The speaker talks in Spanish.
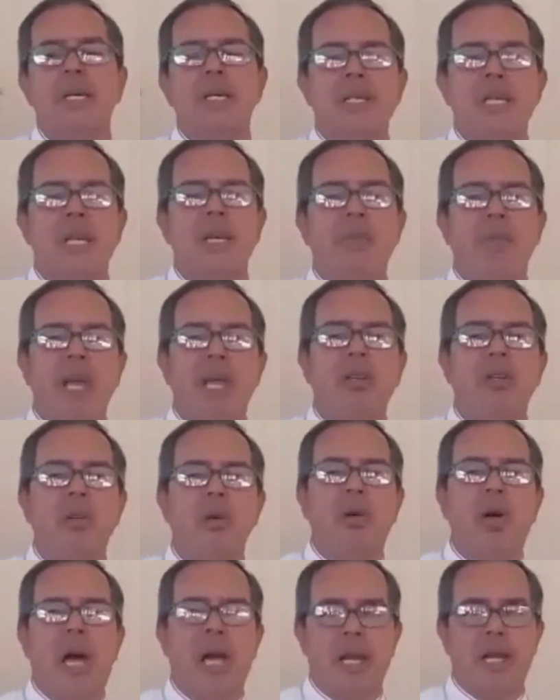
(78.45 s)

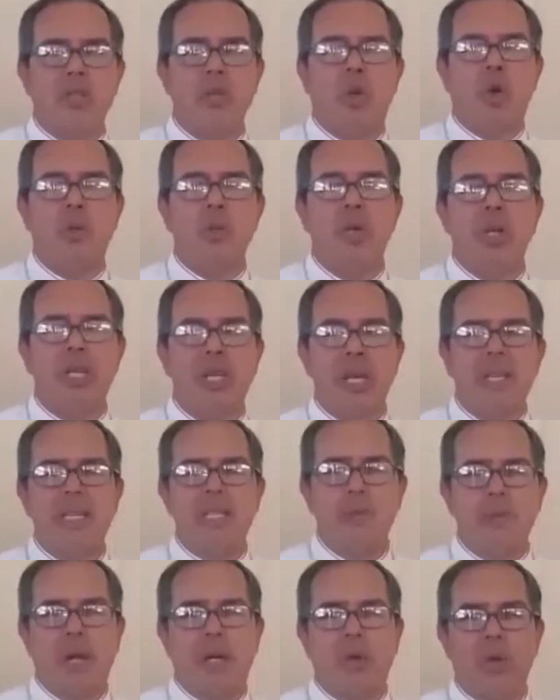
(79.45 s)
sirviendo a las
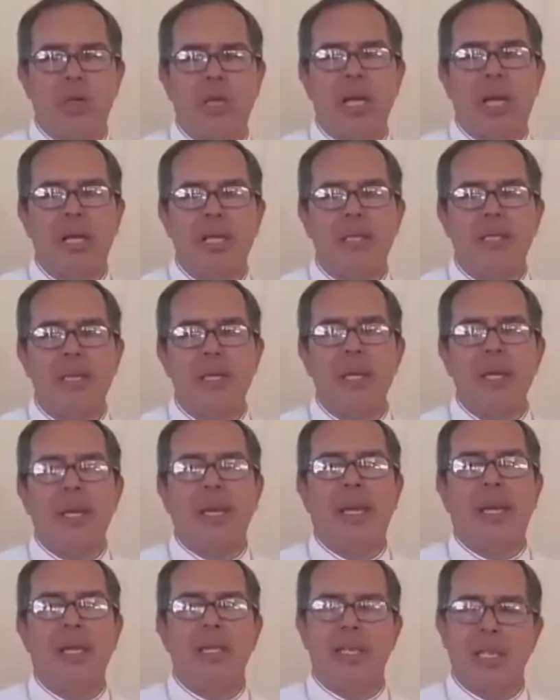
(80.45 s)
comunidades parroquiales
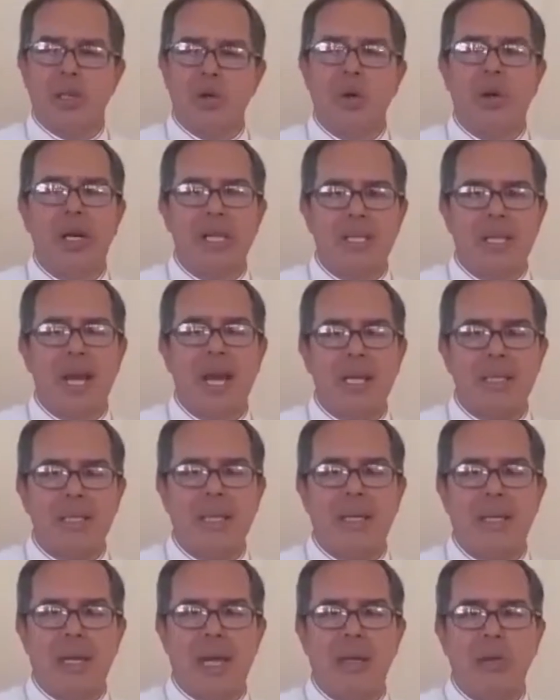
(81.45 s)
que el Señor les ha
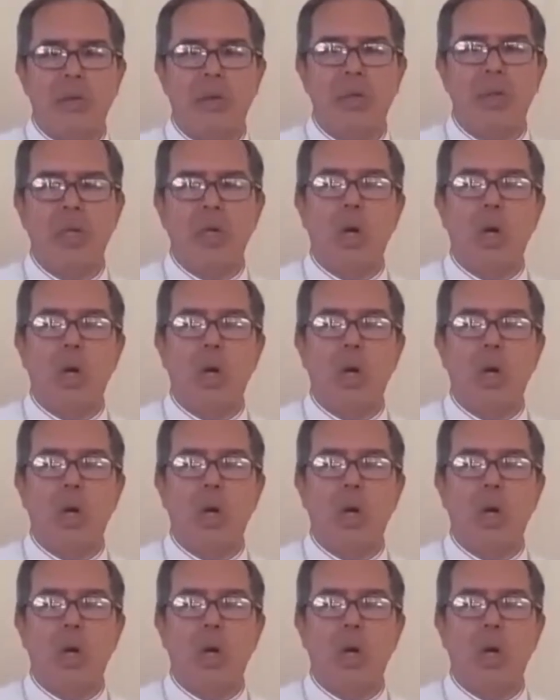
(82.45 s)
asignado.